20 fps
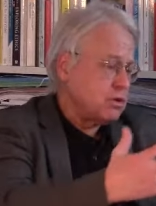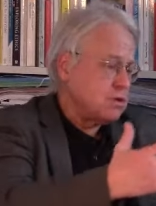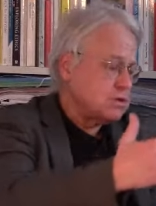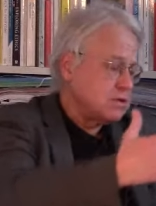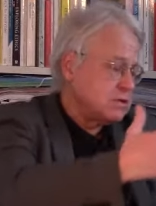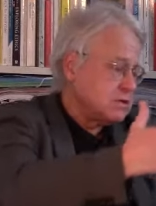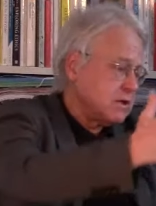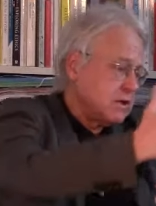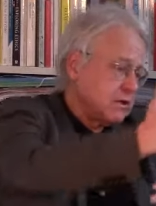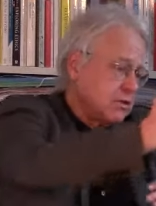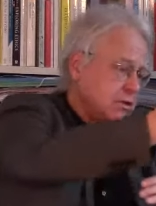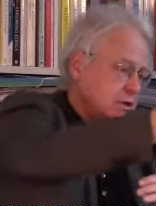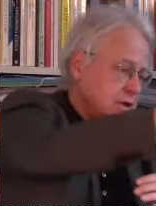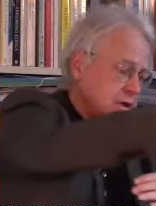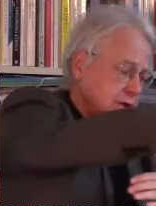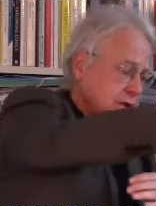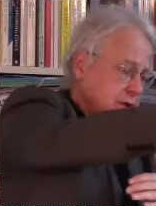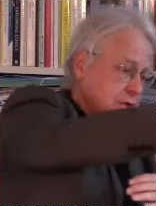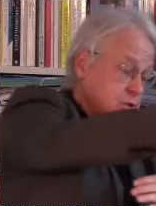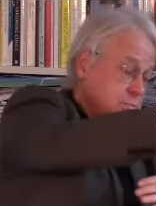Es ist ja auch
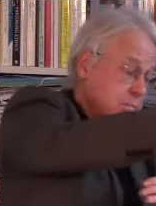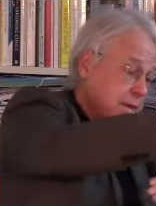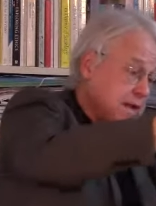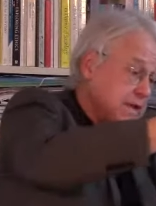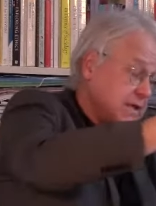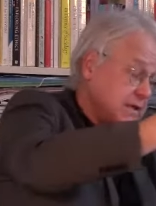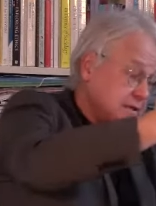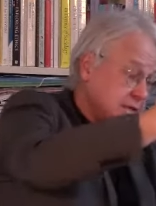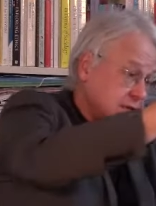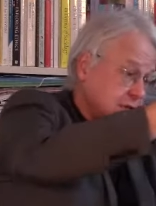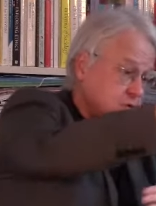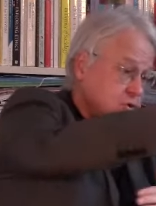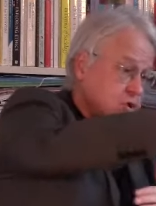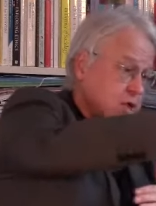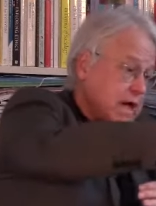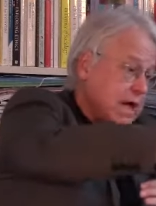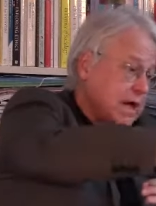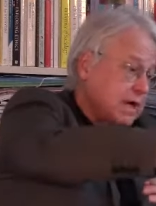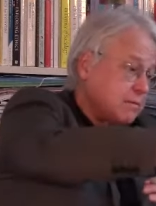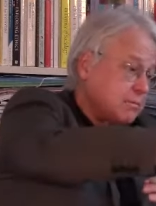in Spanien sehr
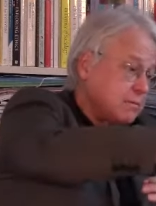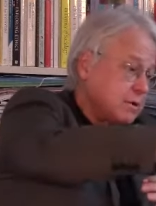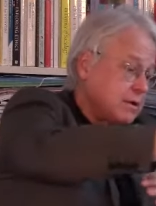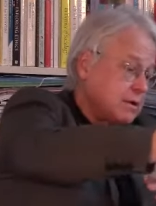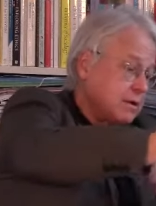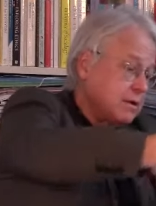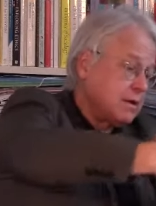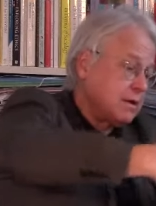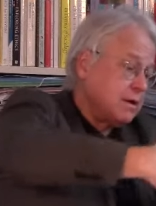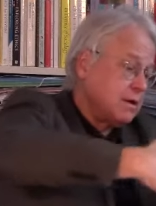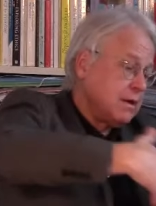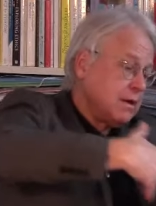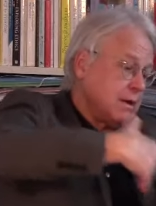stark mit der